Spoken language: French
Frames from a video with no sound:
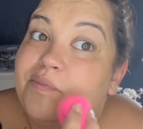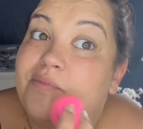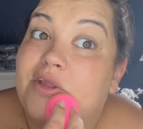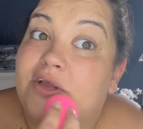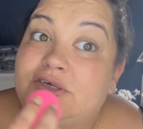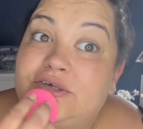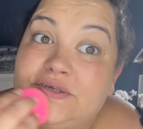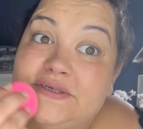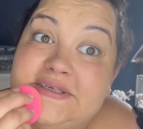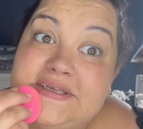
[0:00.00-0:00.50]

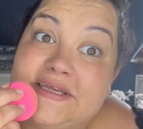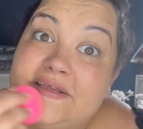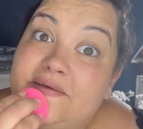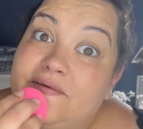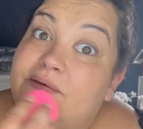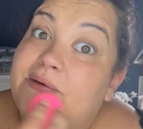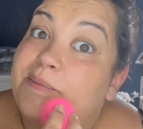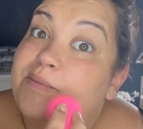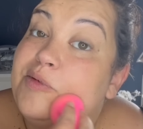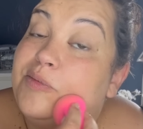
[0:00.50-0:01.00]
Je sais
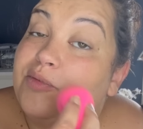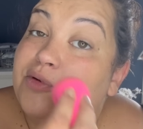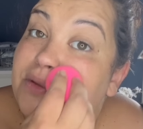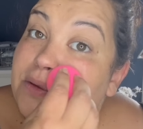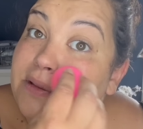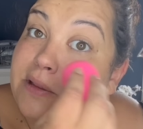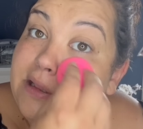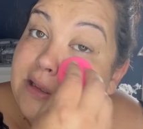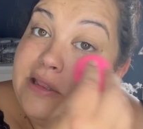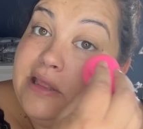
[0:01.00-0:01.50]
qu'à un moment
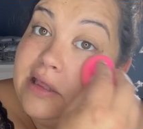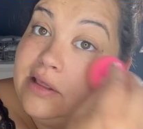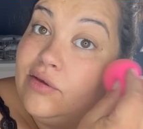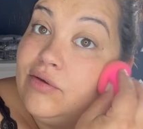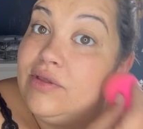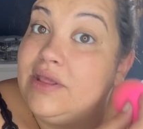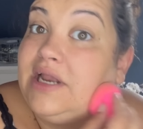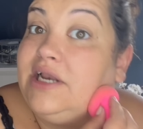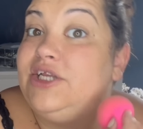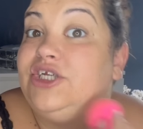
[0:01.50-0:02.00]
donné, dès
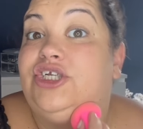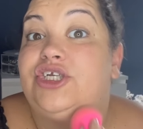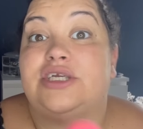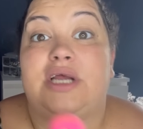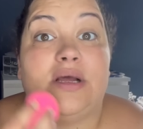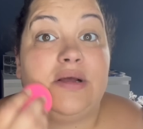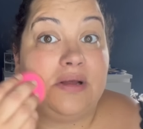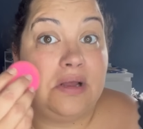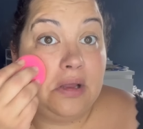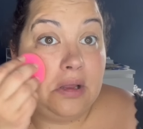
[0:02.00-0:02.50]
qu'il y a les
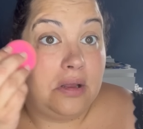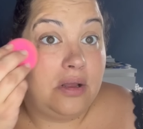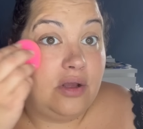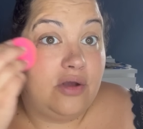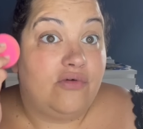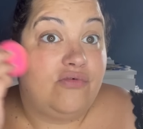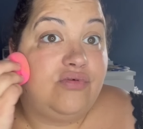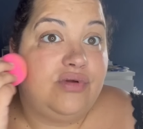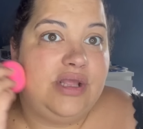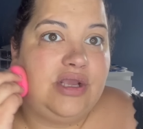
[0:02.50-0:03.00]
chats,
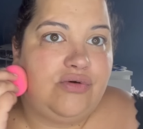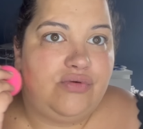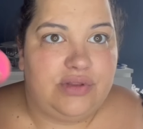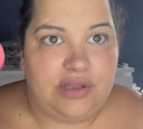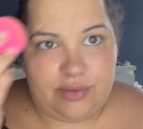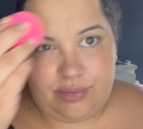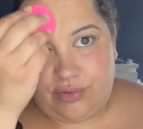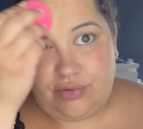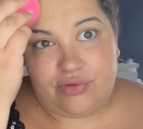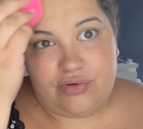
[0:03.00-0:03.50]
vous
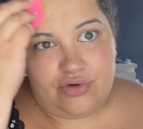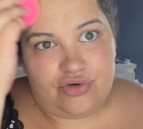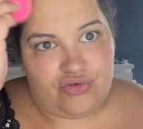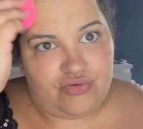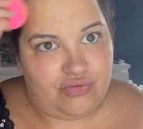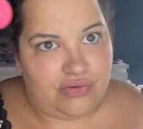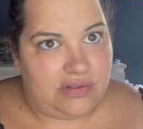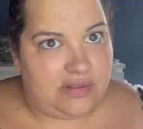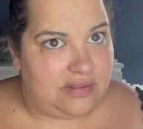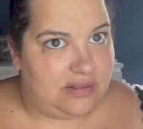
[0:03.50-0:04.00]
n'écoutez plus ce que je
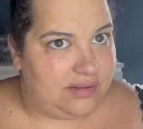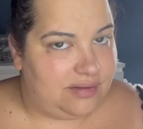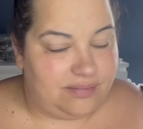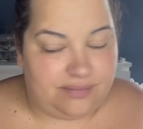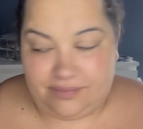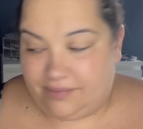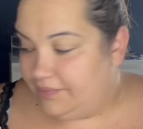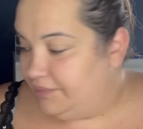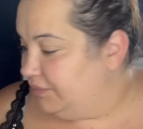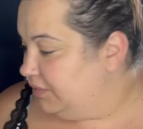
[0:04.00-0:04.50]
vous dis.
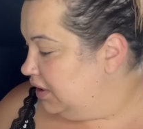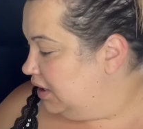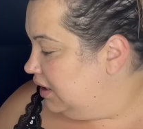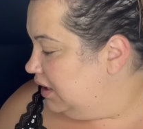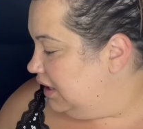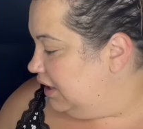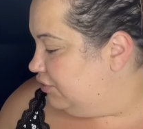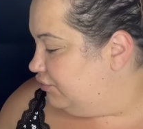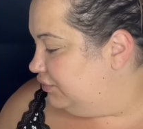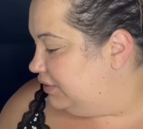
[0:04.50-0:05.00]

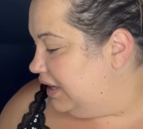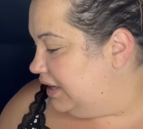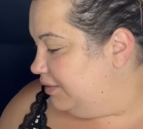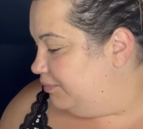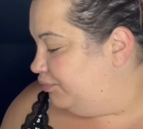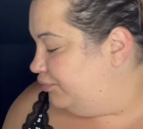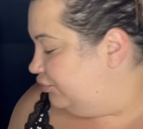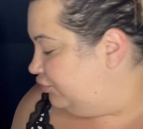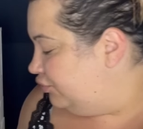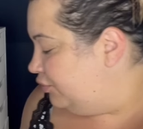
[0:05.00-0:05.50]
Écoutez, elle
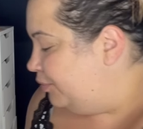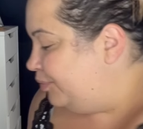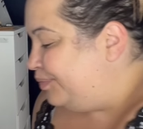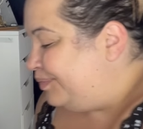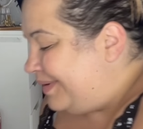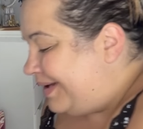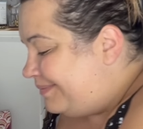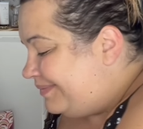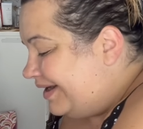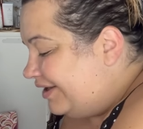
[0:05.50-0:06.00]
est plutôt
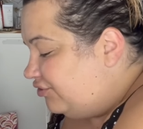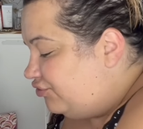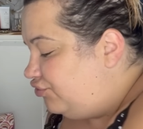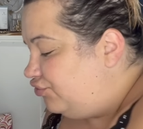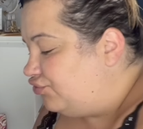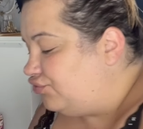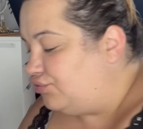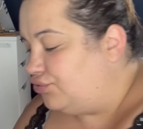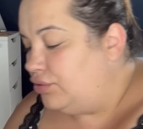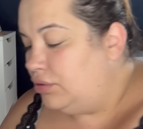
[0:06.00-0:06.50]
pas mal
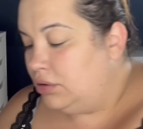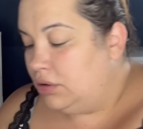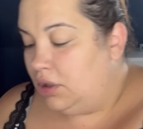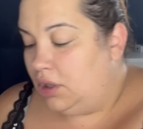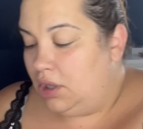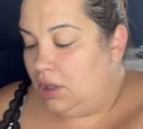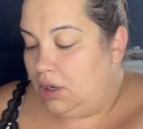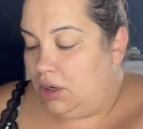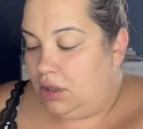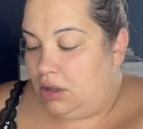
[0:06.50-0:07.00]
du tout.
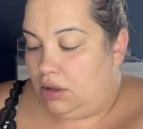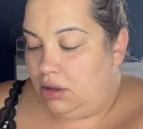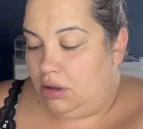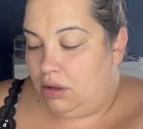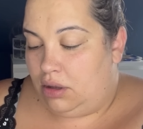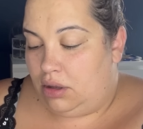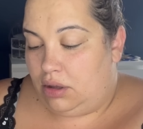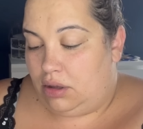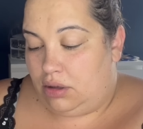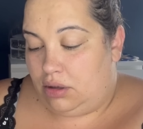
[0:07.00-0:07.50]

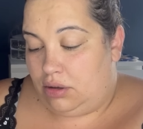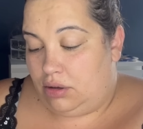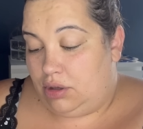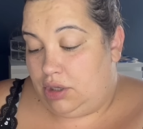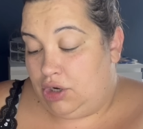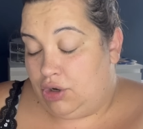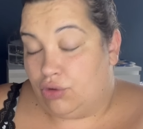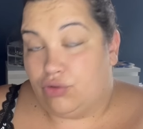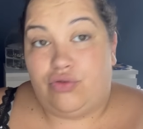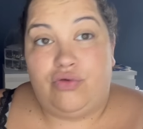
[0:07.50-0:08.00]
Euh,
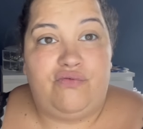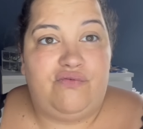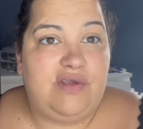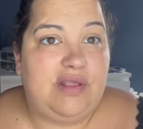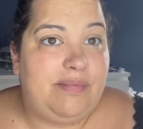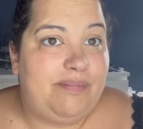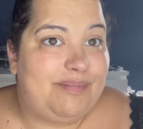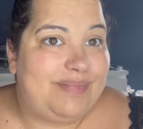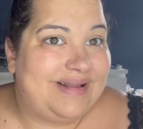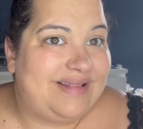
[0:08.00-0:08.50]
il en
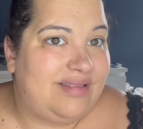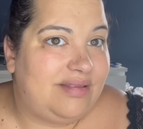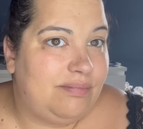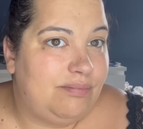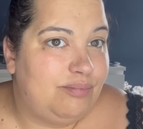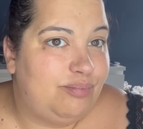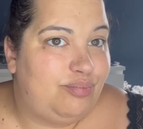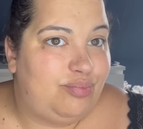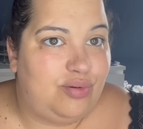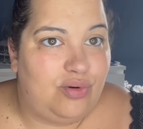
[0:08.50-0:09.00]
suffit pas
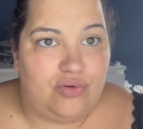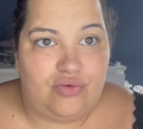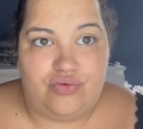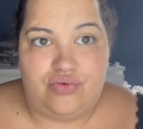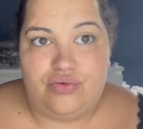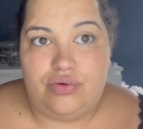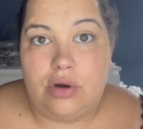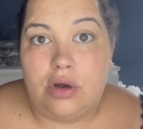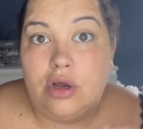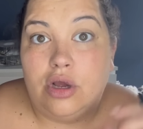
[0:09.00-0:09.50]

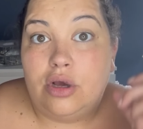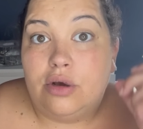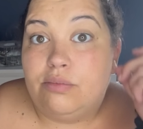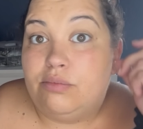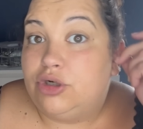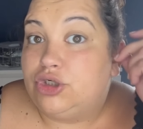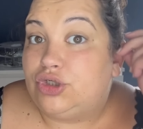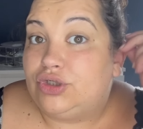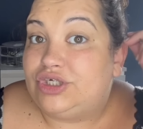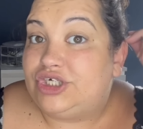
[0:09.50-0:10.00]
beaucoup.
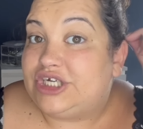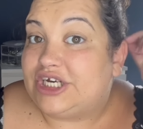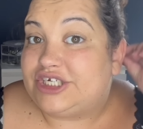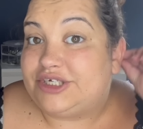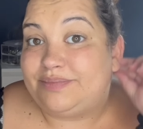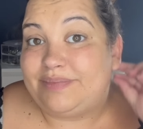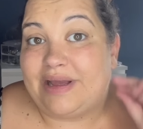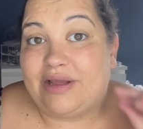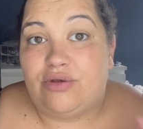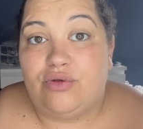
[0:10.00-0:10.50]
Moi, je ne
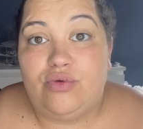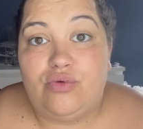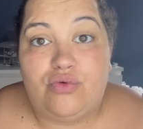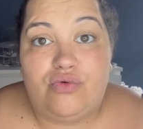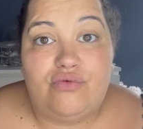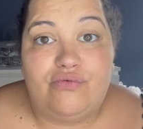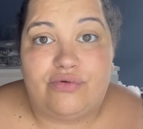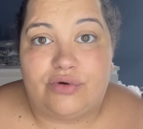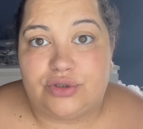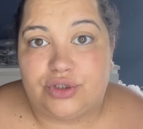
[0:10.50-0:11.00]
cherche pas une
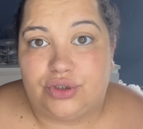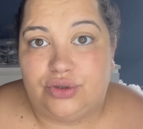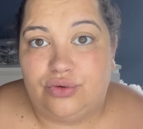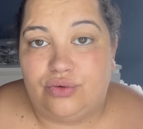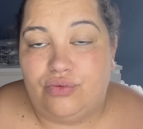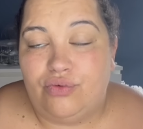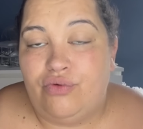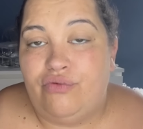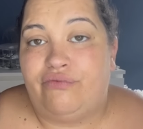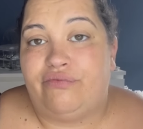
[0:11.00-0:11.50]
couvrance
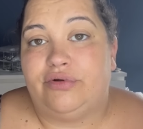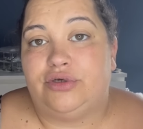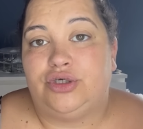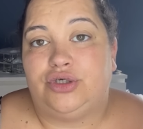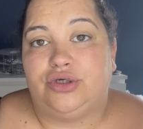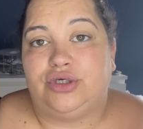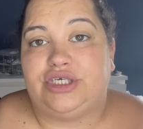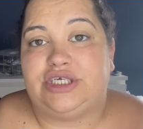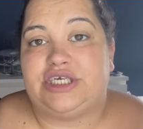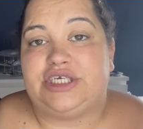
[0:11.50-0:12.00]
de ouf.
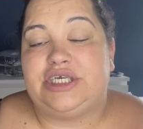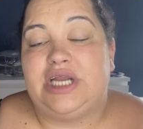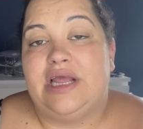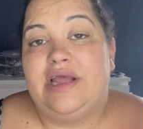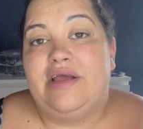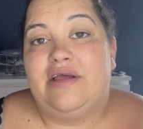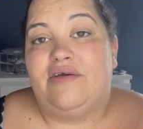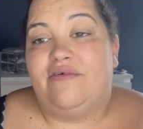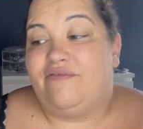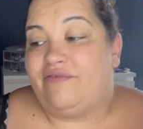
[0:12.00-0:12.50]
Je cherche
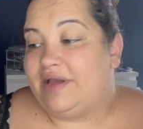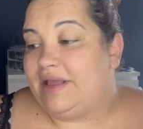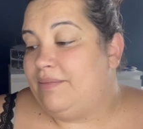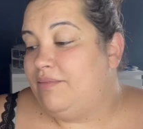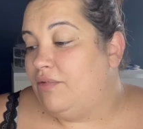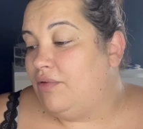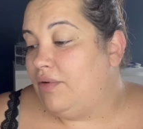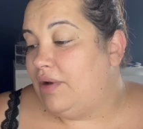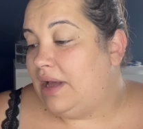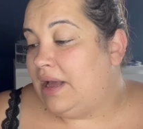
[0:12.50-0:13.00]

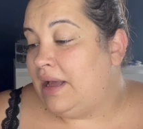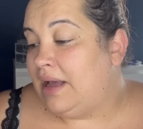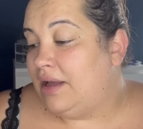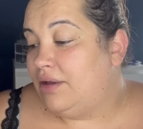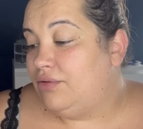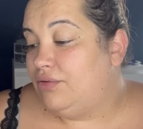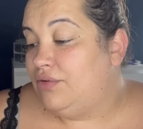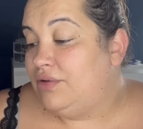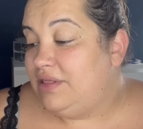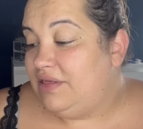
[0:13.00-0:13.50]
vraiment
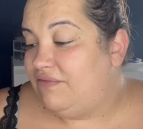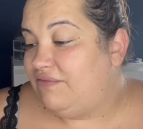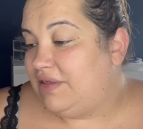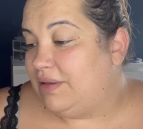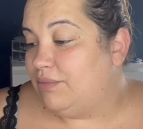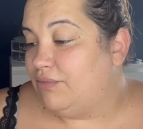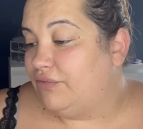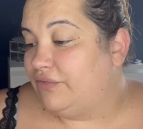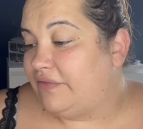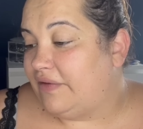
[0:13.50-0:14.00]
à
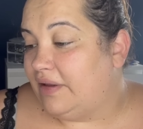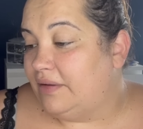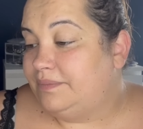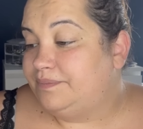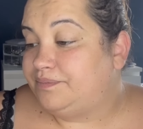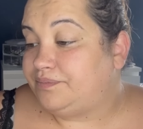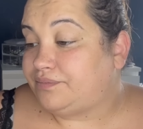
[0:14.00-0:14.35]
unifier mon teint.